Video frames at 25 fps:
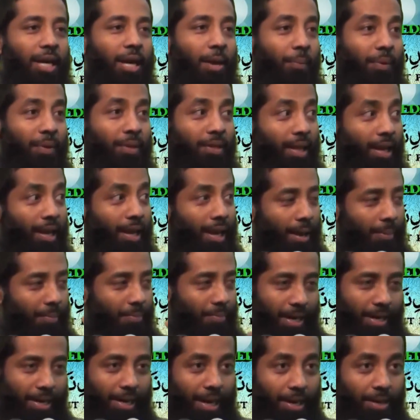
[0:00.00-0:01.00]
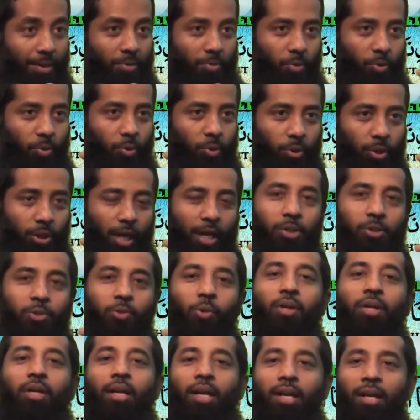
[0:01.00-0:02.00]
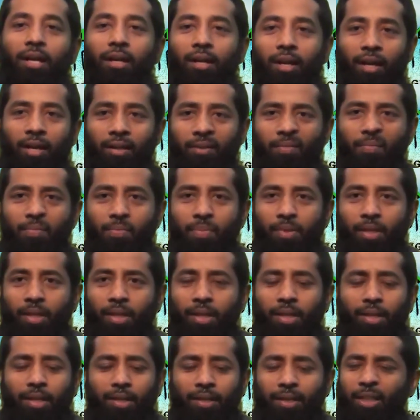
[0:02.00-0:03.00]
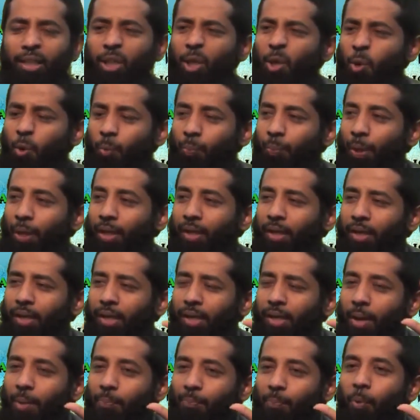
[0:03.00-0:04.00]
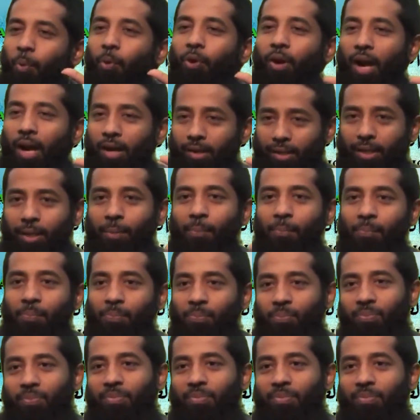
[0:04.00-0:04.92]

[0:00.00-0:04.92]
இப்போ இதெல்லாம் நான் ஏன் ஒரு இதாக சொல்கிறேன் என்றால் இங்கே ஒரு பெரிய போராட்டம்